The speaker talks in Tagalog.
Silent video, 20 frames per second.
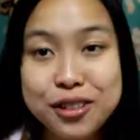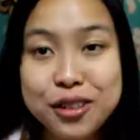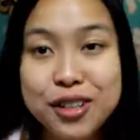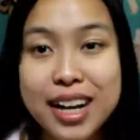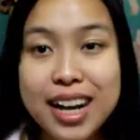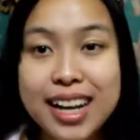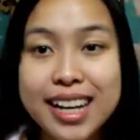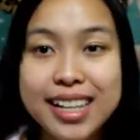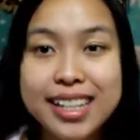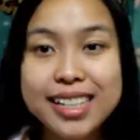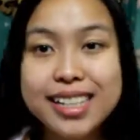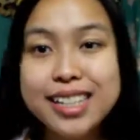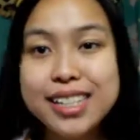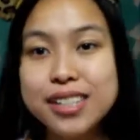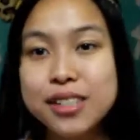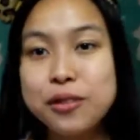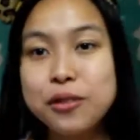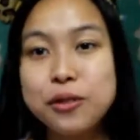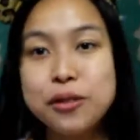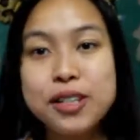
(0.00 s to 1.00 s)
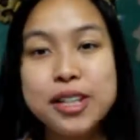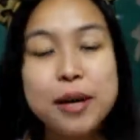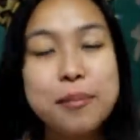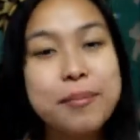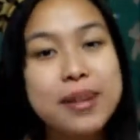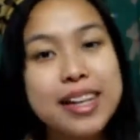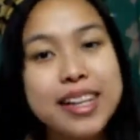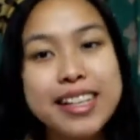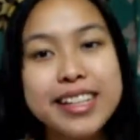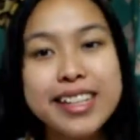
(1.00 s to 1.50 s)
Guys, yung
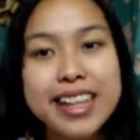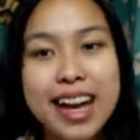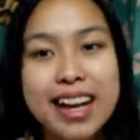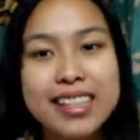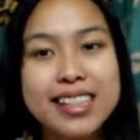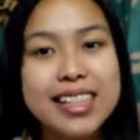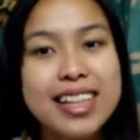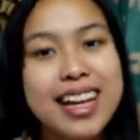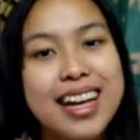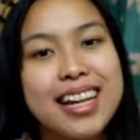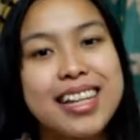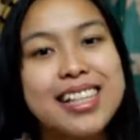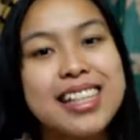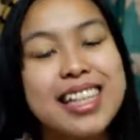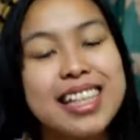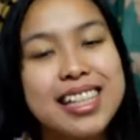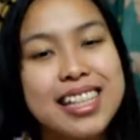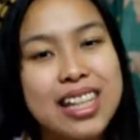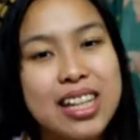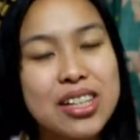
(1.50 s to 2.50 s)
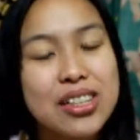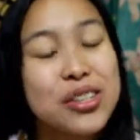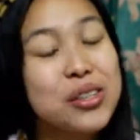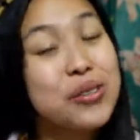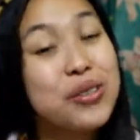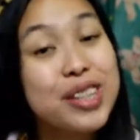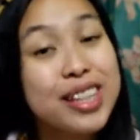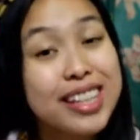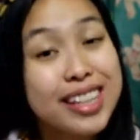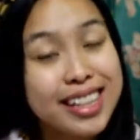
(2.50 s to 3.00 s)
nabili natin, nandito,
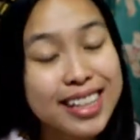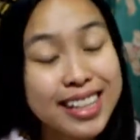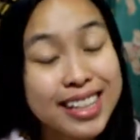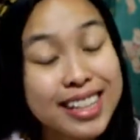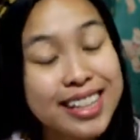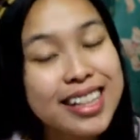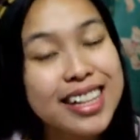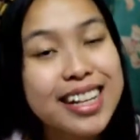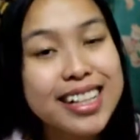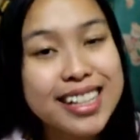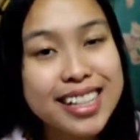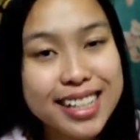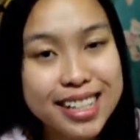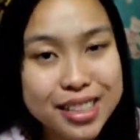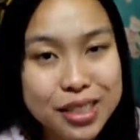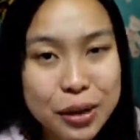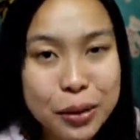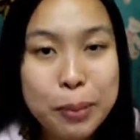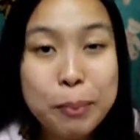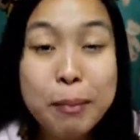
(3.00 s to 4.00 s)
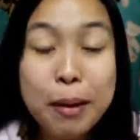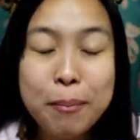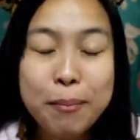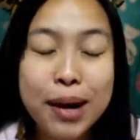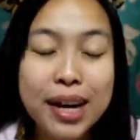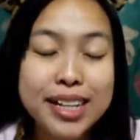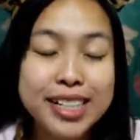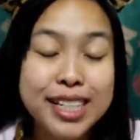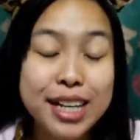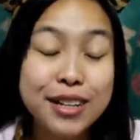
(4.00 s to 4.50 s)
nandito,
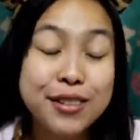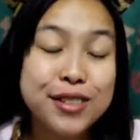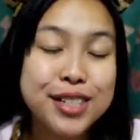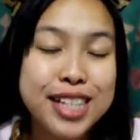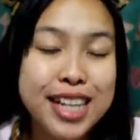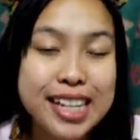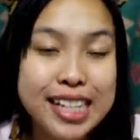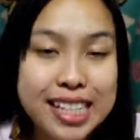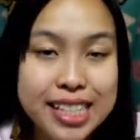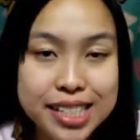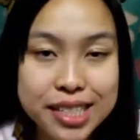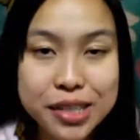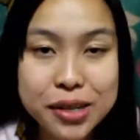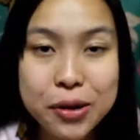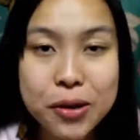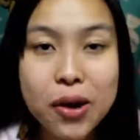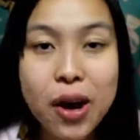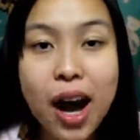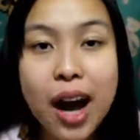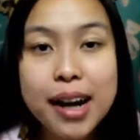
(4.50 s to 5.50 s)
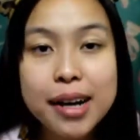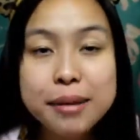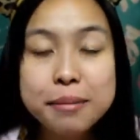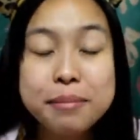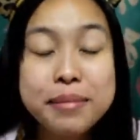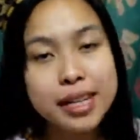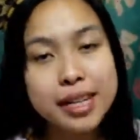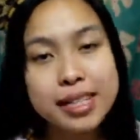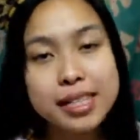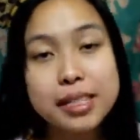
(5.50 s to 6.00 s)
papakita ko sa inyo.
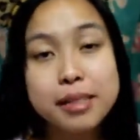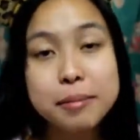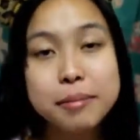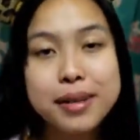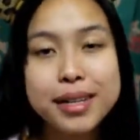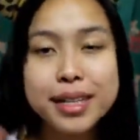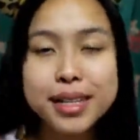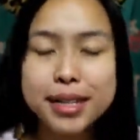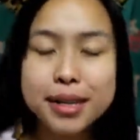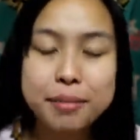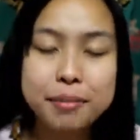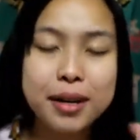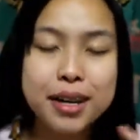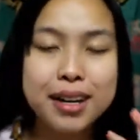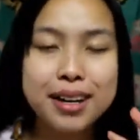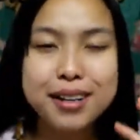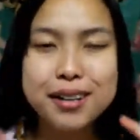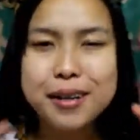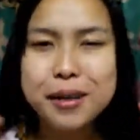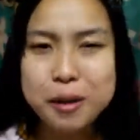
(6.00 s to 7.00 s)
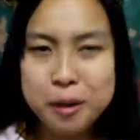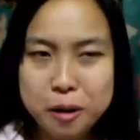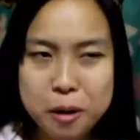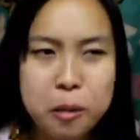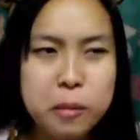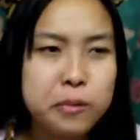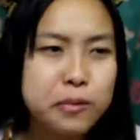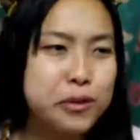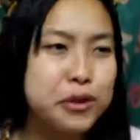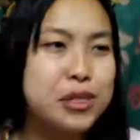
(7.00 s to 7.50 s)
Guys, nabili ng mga
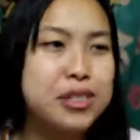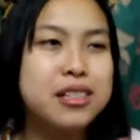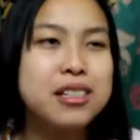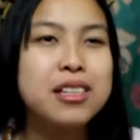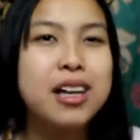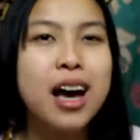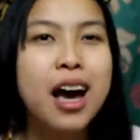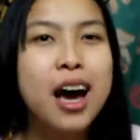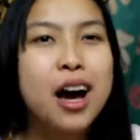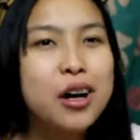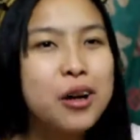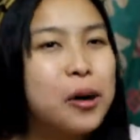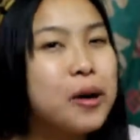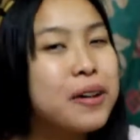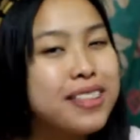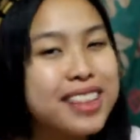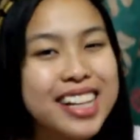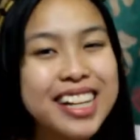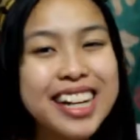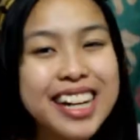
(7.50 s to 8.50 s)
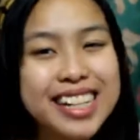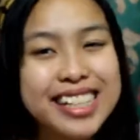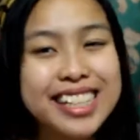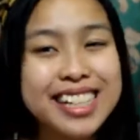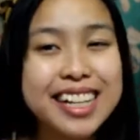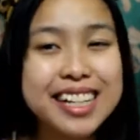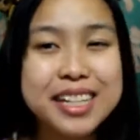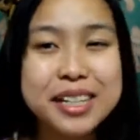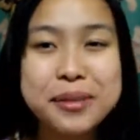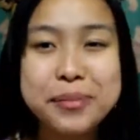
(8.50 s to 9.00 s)
clothes. Konti lang
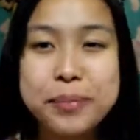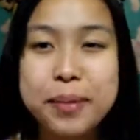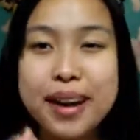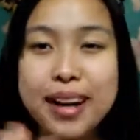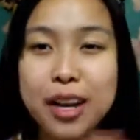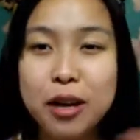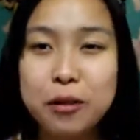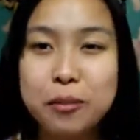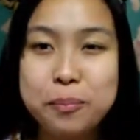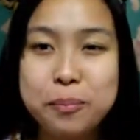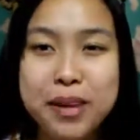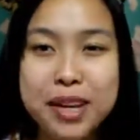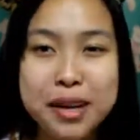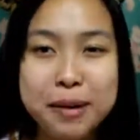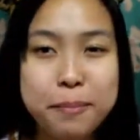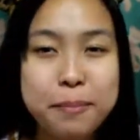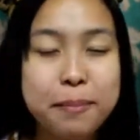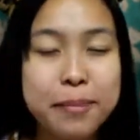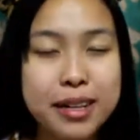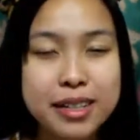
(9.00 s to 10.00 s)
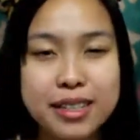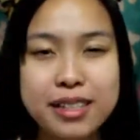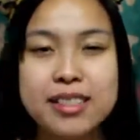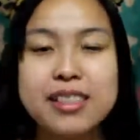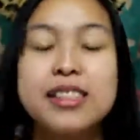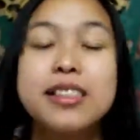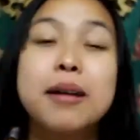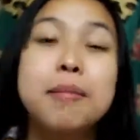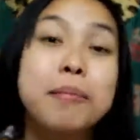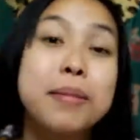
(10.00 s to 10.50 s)
sana yung bala kong bilhin, but
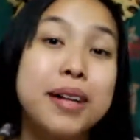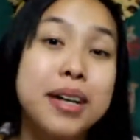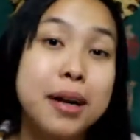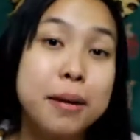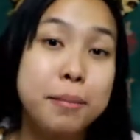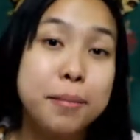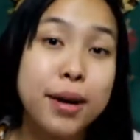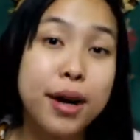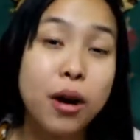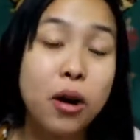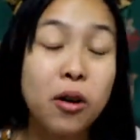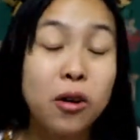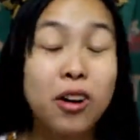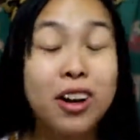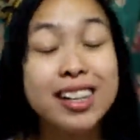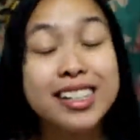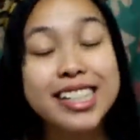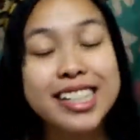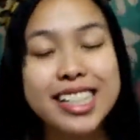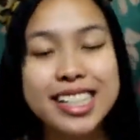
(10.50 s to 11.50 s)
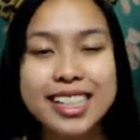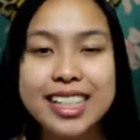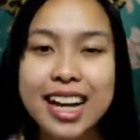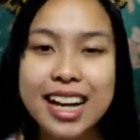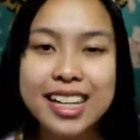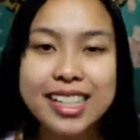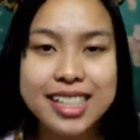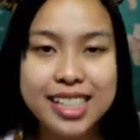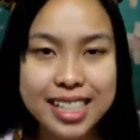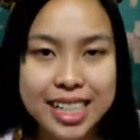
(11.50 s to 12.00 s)
naparami ako kasi
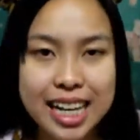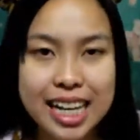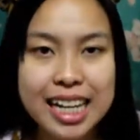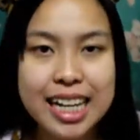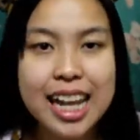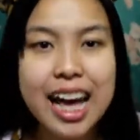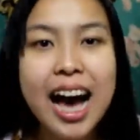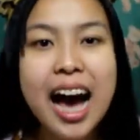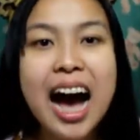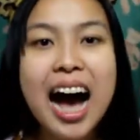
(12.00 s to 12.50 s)
nakasale.